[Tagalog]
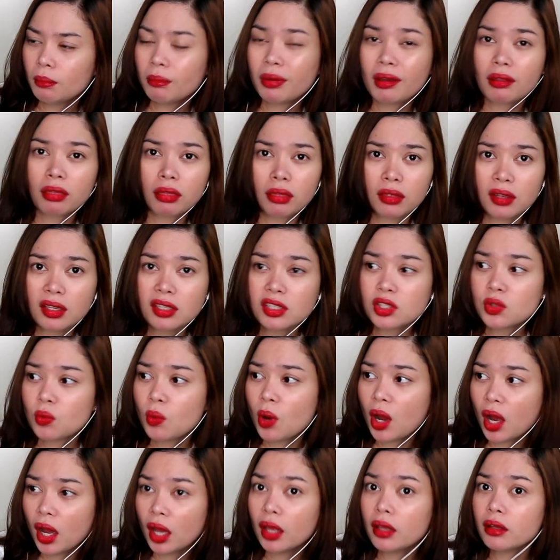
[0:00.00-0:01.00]
But this
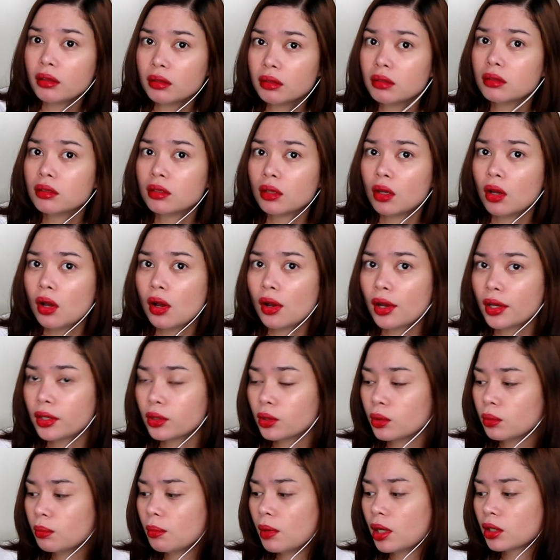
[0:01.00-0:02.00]
one,
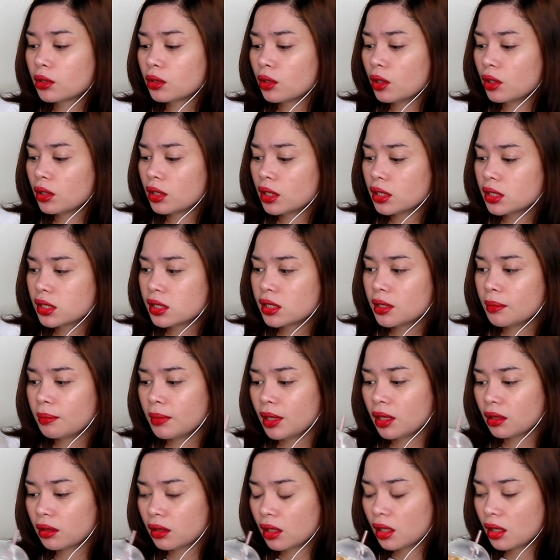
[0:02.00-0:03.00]
okay itong McDonald's na
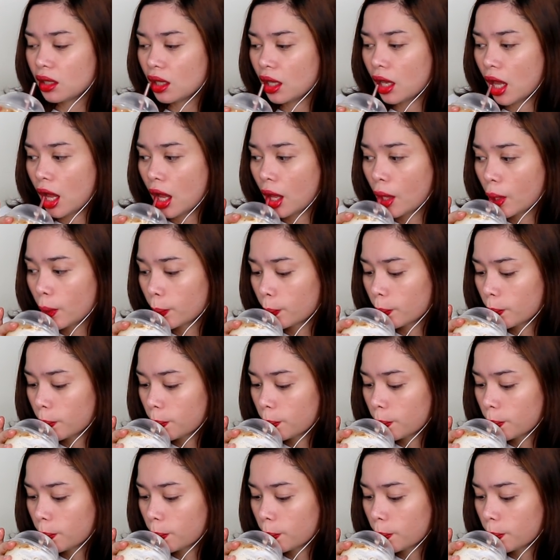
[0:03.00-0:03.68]
milk tea nila.